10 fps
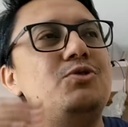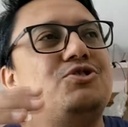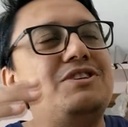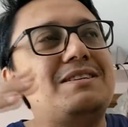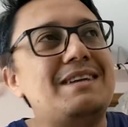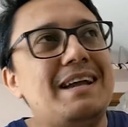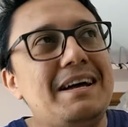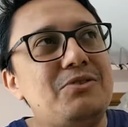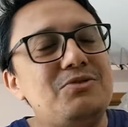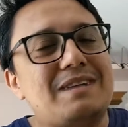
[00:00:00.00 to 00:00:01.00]
que os
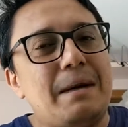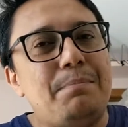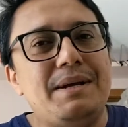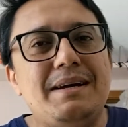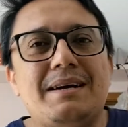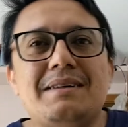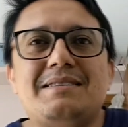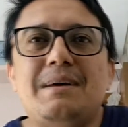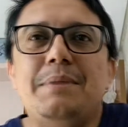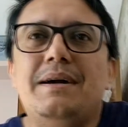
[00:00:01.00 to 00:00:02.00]
discretos capricas
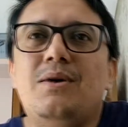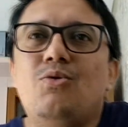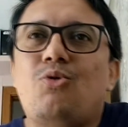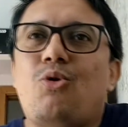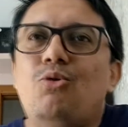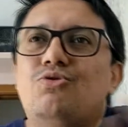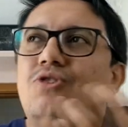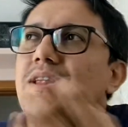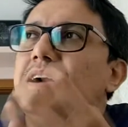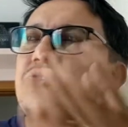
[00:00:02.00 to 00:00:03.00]
saberão
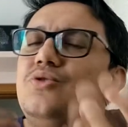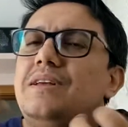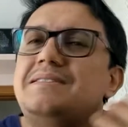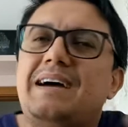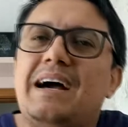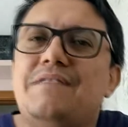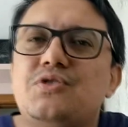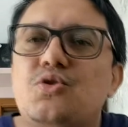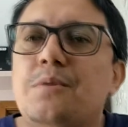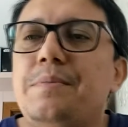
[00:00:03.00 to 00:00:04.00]
controlar toda essa raiva
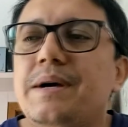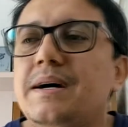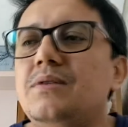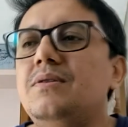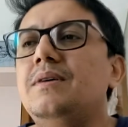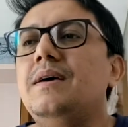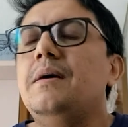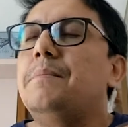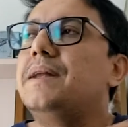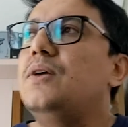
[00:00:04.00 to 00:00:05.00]
escorpiana
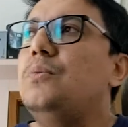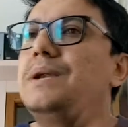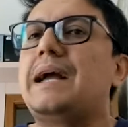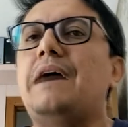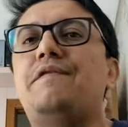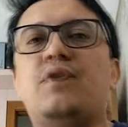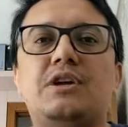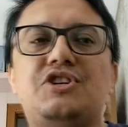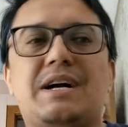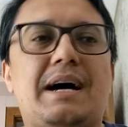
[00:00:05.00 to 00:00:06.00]
para não brigar
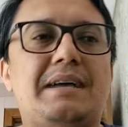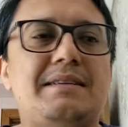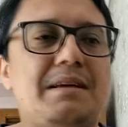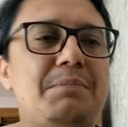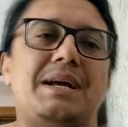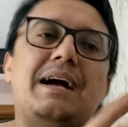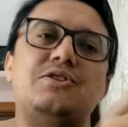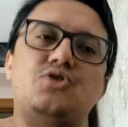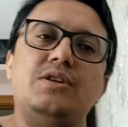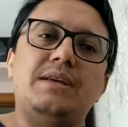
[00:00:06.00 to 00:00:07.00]
fora de casa, né?
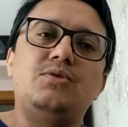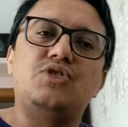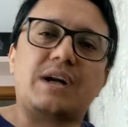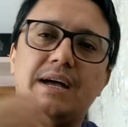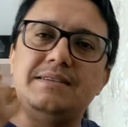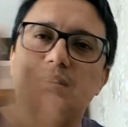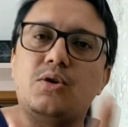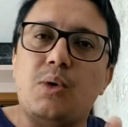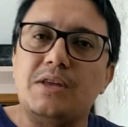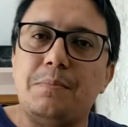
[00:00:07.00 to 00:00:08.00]
Brigar só dentro de casa
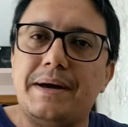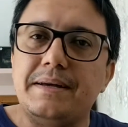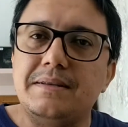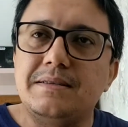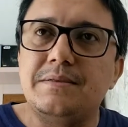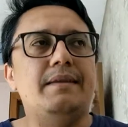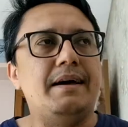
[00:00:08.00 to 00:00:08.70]
entre quatro paredes.